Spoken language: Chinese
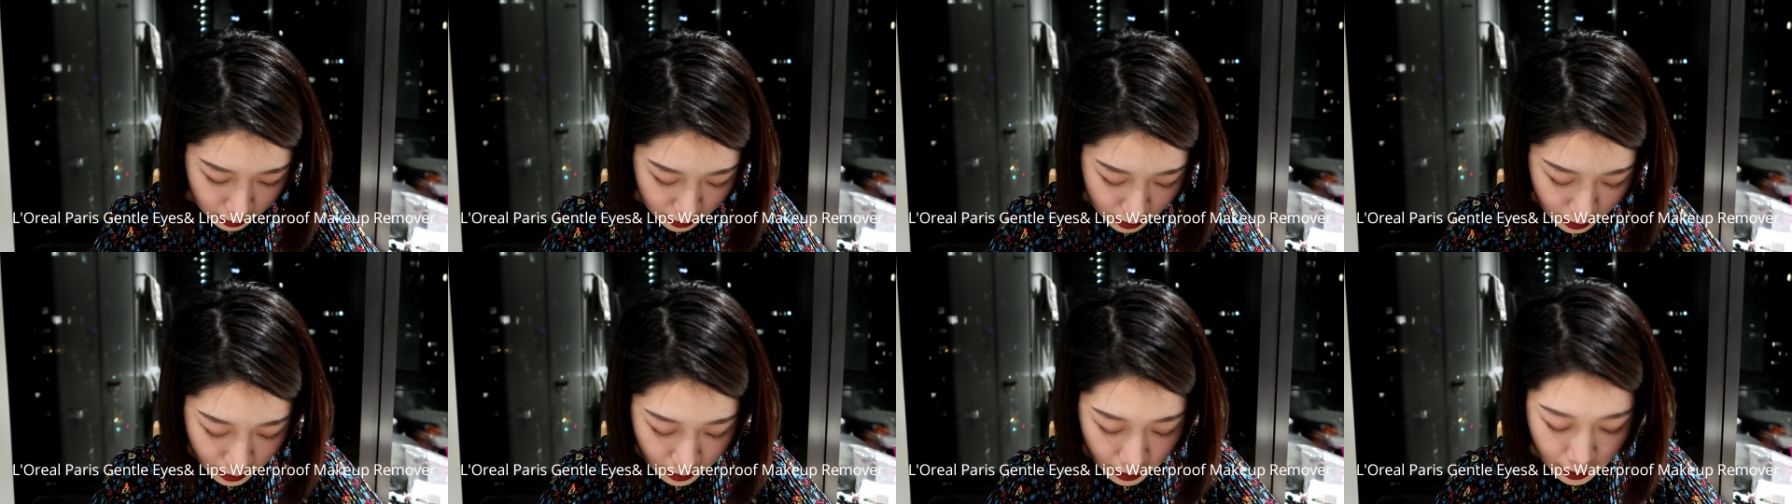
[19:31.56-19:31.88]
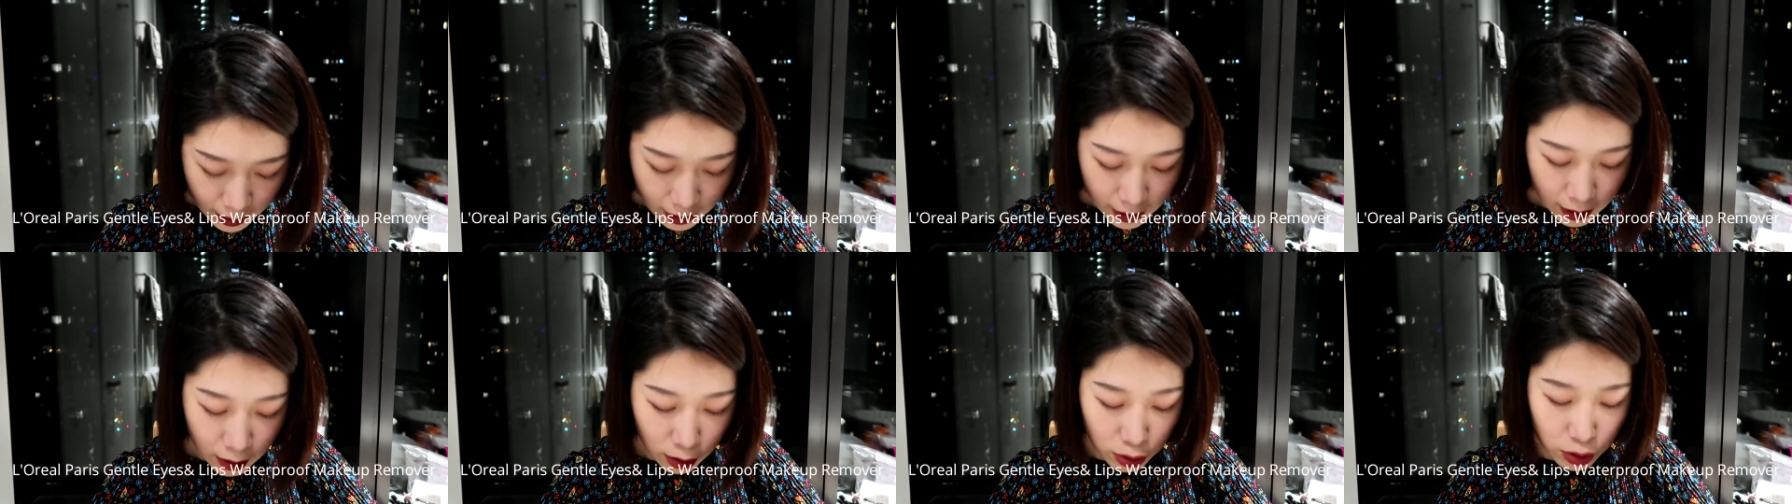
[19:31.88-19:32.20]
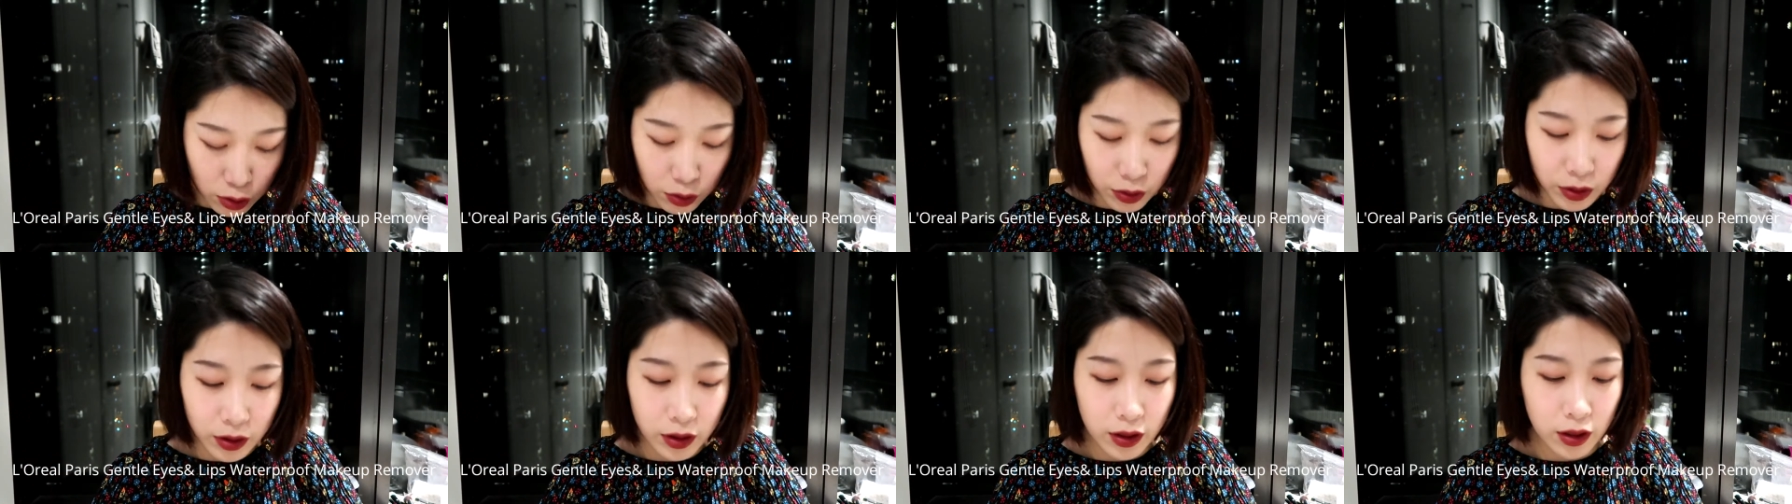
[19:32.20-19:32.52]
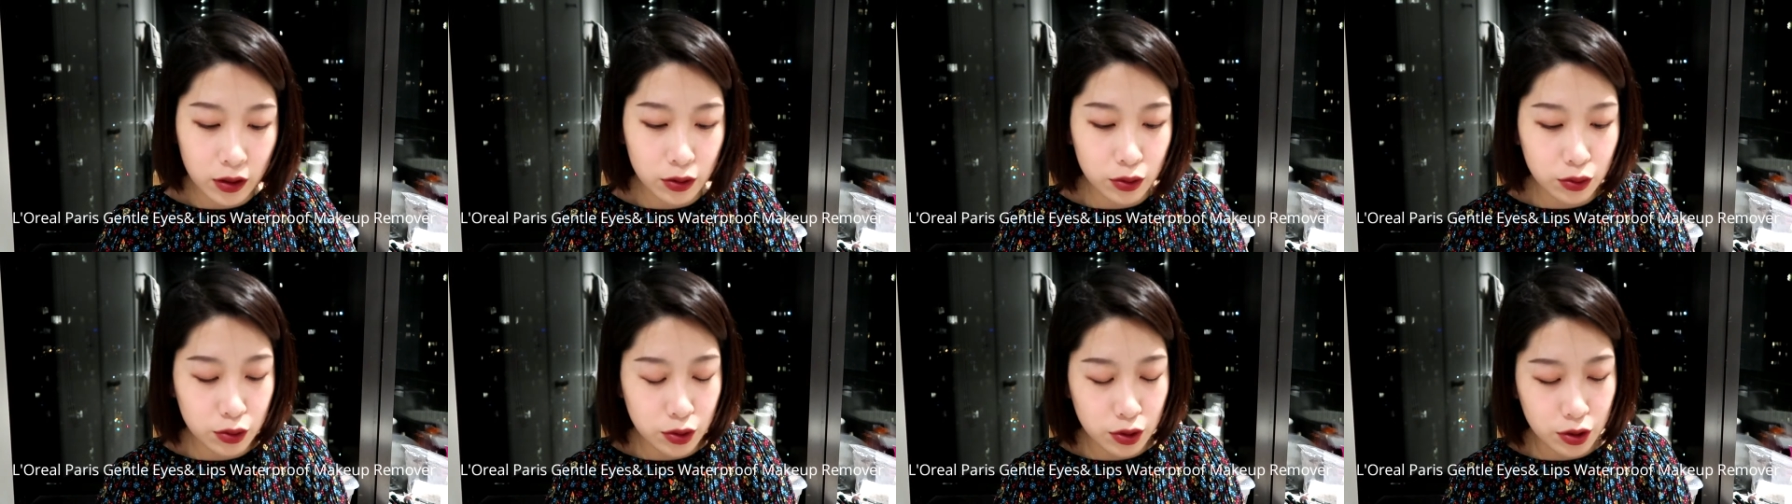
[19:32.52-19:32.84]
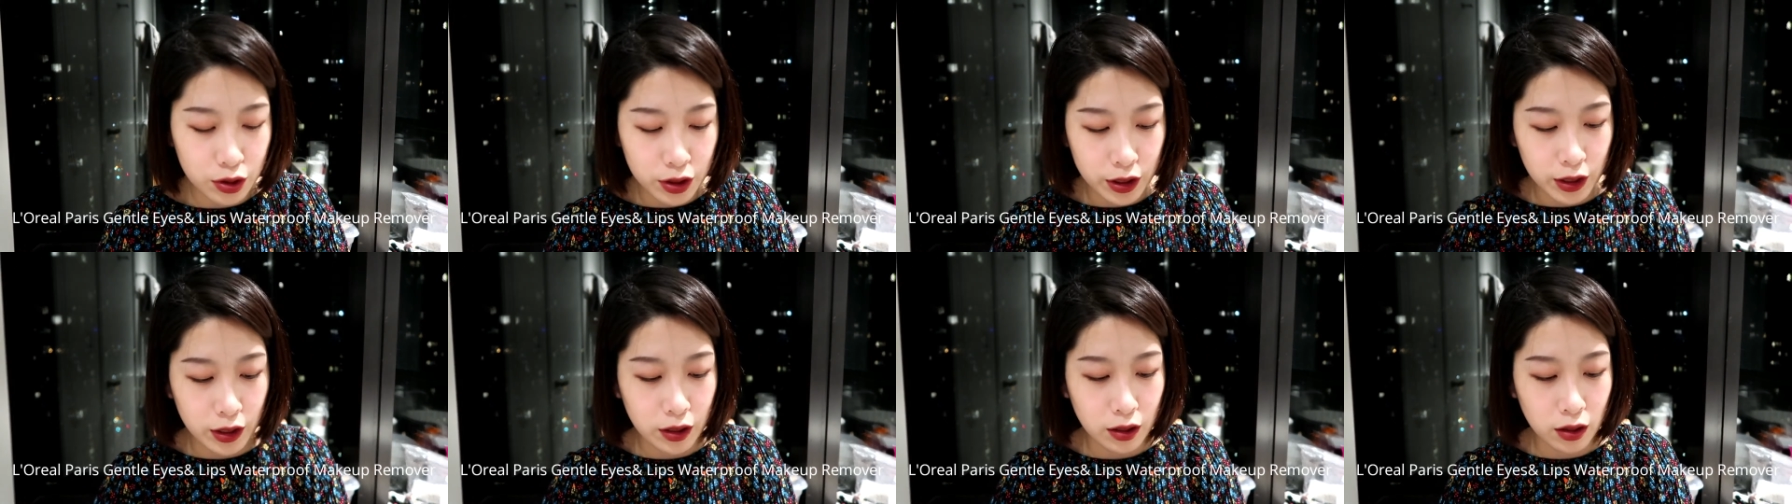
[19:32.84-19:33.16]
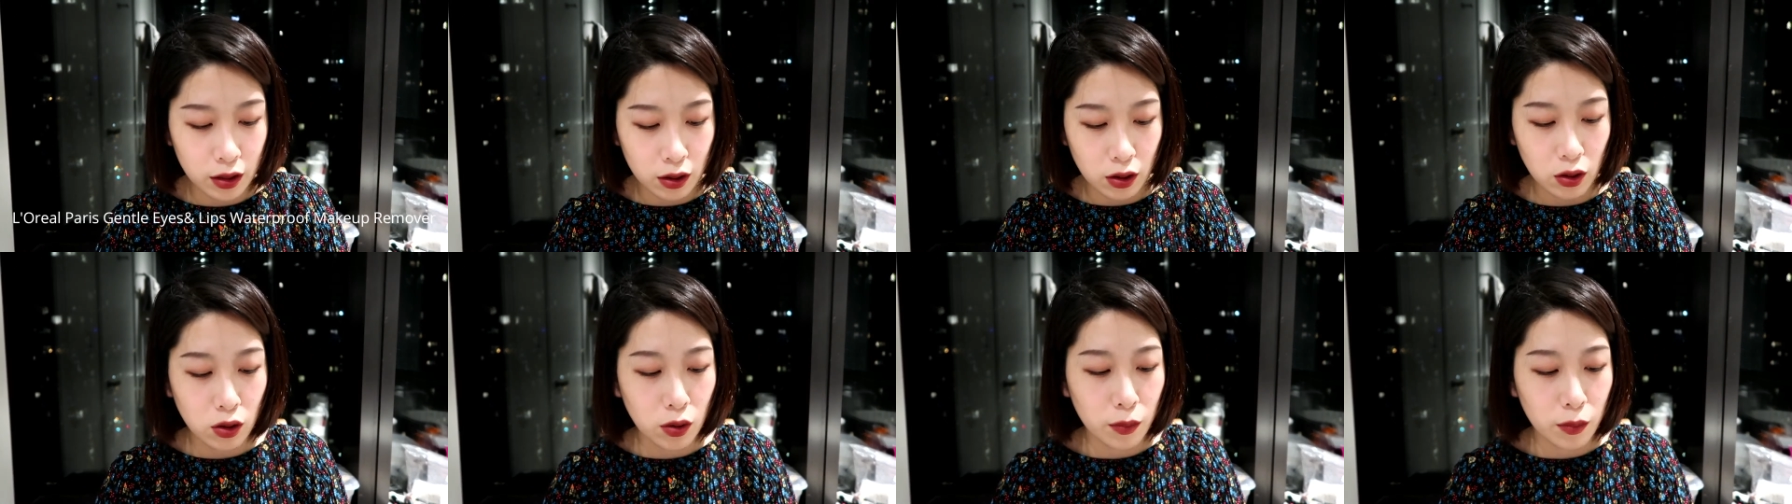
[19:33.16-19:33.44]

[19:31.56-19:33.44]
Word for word: 再接下来要说的呢就是这个